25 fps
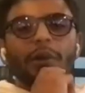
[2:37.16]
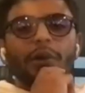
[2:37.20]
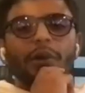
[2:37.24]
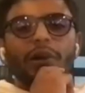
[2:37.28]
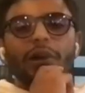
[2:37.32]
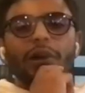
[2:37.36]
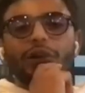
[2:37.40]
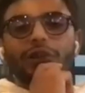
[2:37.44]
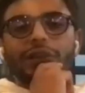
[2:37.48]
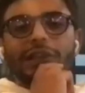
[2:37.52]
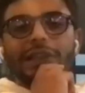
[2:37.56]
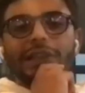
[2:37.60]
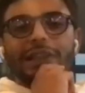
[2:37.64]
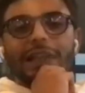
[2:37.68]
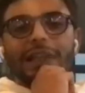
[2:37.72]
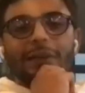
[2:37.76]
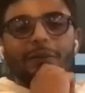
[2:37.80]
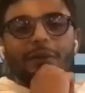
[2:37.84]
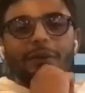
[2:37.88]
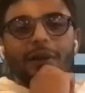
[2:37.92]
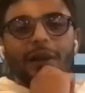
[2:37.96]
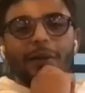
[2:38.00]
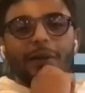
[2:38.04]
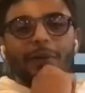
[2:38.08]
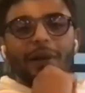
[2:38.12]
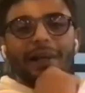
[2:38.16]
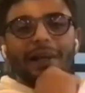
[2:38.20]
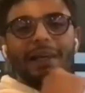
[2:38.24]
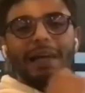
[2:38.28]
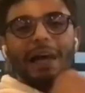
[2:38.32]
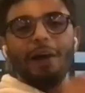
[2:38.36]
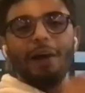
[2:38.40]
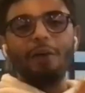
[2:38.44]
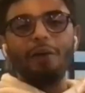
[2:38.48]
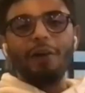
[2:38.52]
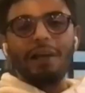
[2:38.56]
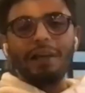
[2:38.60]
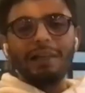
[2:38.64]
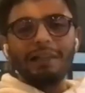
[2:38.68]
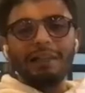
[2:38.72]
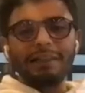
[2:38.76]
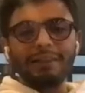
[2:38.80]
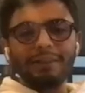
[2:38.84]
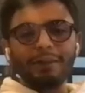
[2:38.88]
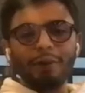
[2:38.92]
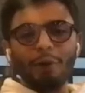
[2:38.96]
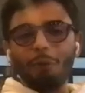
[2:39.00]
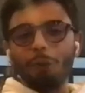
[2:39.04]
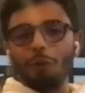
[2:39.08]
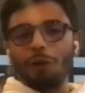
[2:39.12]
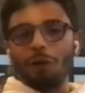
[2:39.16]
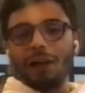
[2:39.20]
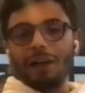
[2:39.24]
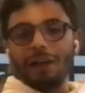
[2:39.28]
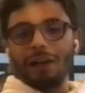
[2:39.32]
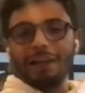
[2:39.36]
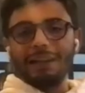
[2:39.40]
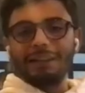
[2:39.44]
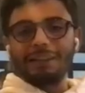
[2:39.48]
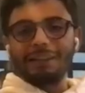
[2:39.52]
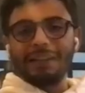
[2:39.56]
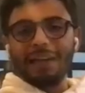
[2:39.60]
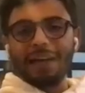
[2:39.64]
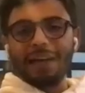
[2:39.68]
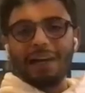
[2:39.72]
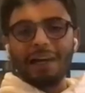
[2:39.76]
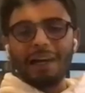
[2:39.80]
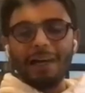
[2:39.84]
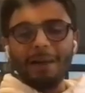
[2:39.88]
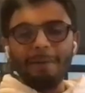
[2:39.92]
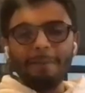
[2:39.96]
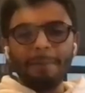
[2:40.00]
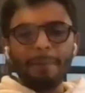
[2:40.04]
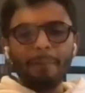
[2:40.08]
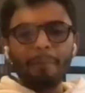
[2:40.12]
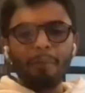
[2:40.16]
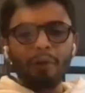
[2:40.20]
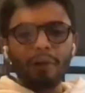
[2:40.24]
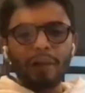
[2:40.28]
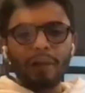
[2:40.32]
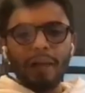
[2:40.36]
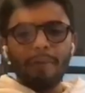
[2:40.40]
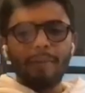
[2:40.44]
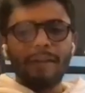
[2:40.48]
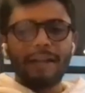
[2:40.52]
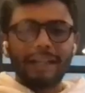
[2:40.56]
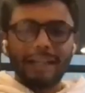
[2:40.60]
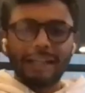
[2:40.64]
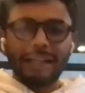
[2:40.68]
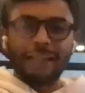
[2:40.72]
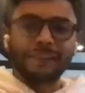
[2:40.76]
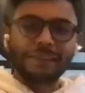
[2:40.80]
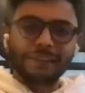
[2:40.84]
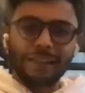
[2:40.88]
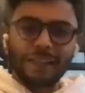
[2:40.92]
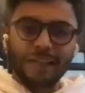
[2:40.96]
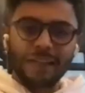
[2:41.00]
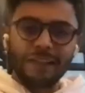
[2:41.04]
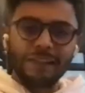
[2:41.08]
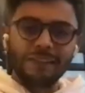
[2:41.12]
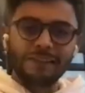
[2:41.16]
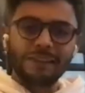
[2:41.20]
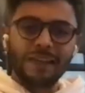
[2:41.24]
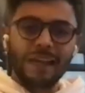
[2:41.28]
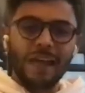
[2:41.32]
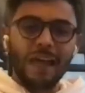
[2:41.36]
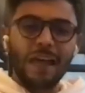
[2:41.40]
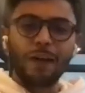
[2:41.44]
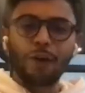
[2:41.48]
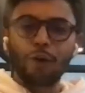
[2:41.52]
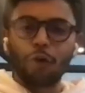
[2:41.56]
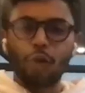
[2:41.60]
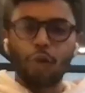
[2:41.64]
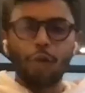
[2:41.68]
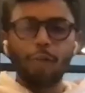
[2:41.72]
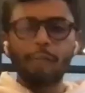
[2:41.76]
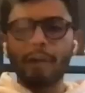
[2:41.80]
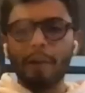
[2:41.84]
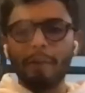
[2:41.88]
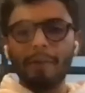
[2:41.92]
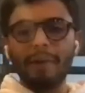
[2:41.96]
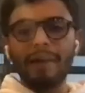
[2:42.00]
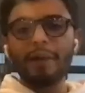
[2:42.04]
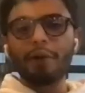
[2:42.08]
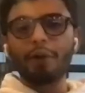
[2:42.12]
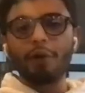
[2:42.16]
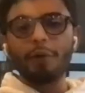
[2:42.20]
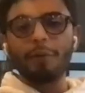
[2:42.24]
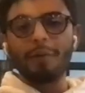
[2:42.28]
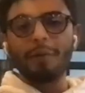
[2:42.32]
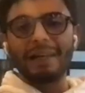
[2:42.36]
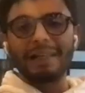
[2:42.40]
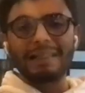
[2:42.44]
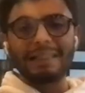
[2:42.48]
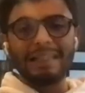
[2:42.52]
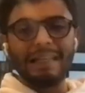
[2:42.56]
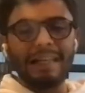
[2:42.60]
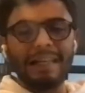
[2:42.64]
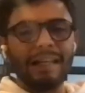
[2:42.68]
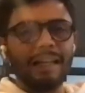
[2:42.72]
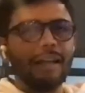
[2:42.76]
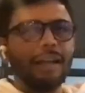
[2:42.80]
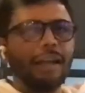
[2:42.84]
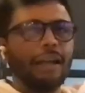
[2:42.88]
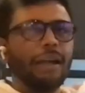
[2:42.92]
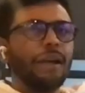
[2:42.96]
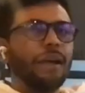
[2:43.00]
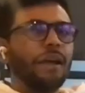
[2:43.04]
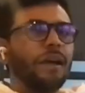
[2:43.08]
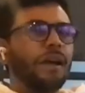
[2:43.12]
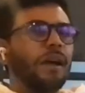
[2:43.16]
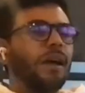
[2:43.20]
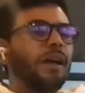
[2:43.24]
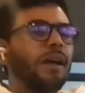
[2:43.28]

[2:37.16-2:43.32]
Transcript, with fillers: lo primero que nos dice el, el mercado es no puede registrarla porque la marca ya está registrada en Colombia, México y Brasil.